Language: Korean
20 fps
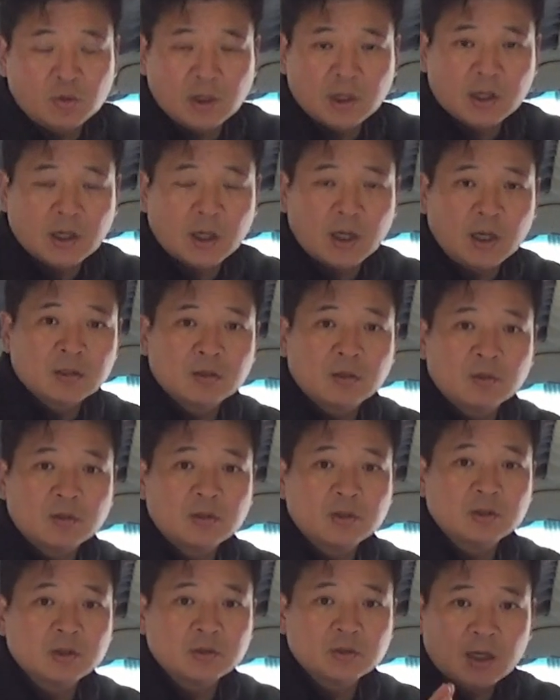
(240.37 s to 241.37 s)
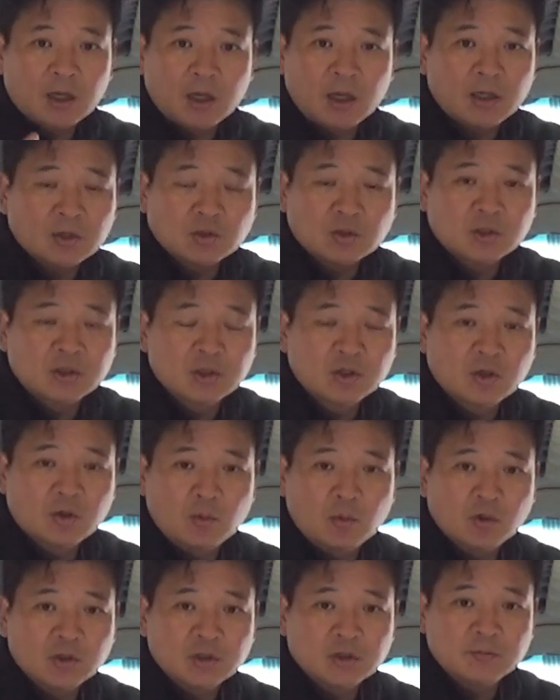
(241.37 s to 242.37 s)
올릴까 그거를 지금 계속
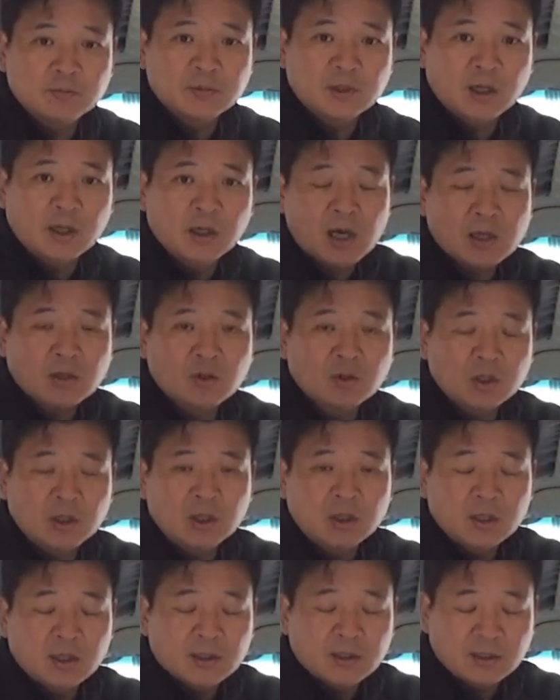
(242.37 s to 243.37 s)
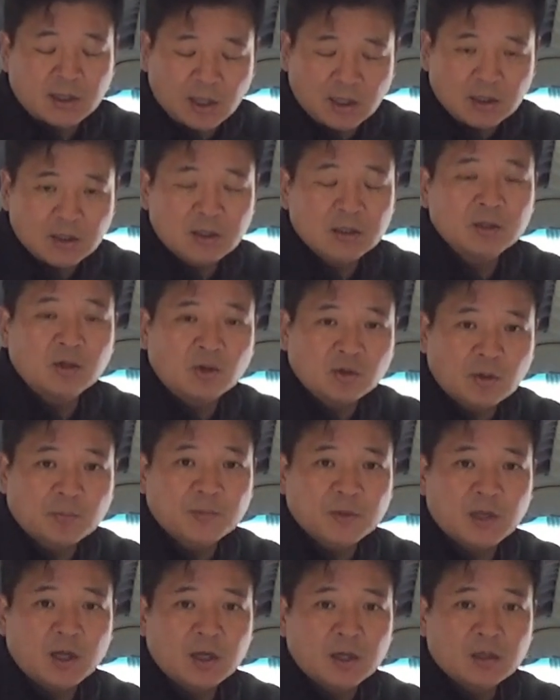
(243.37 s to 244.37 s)
지켜보고 있습니다 가격이 내리기는
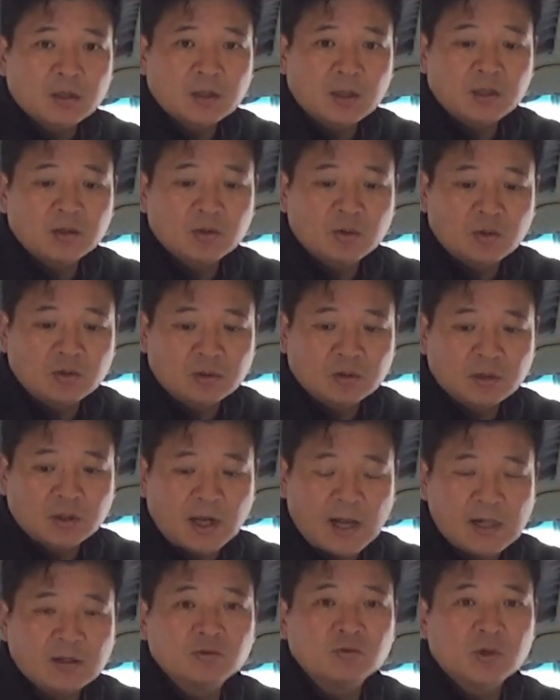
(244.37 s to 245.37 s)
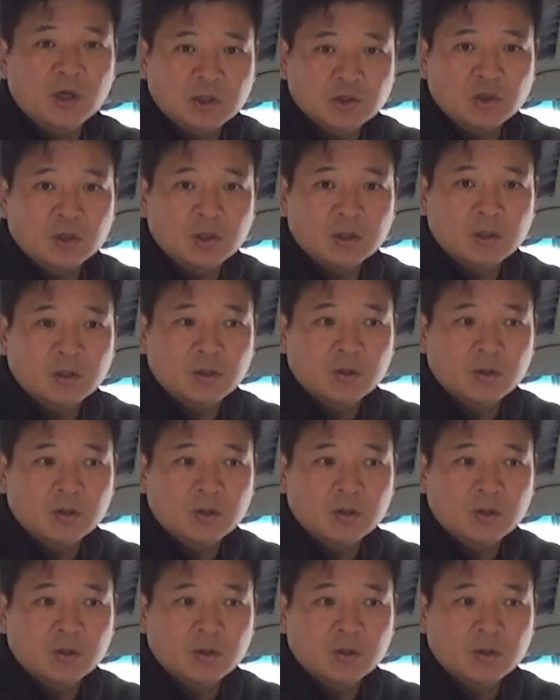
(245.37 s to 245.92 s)
어렵다 라는 거는 알고 계셔야